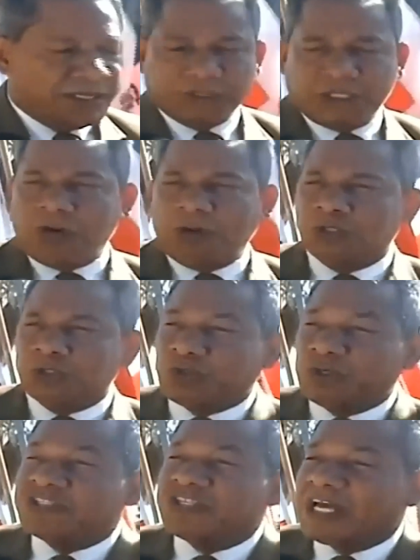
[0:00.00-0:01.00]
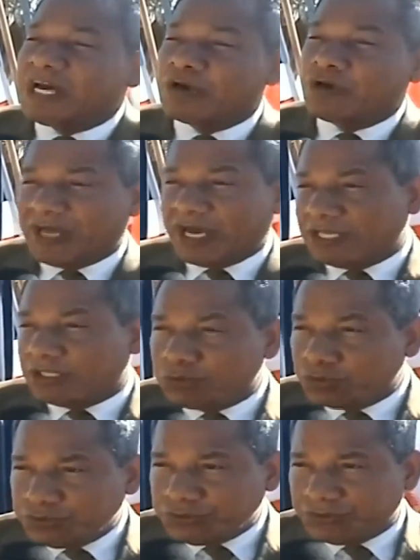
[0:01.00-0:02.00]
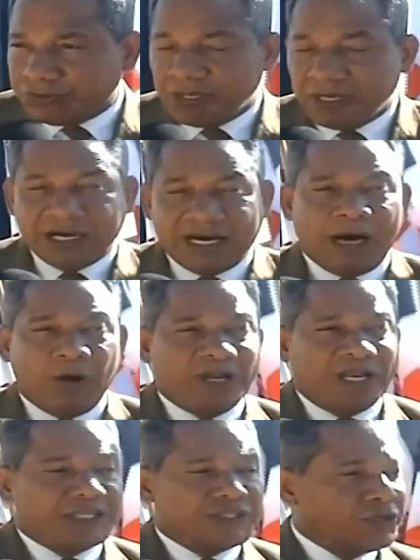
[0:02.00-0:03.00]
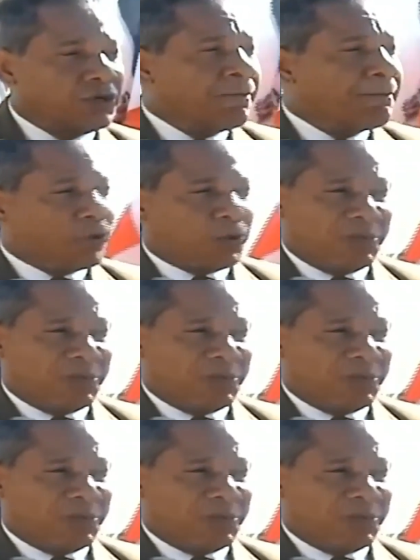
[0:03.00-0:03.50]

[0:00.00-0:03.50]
O sea, cuando tú entregas los ideales tuyos a una nación por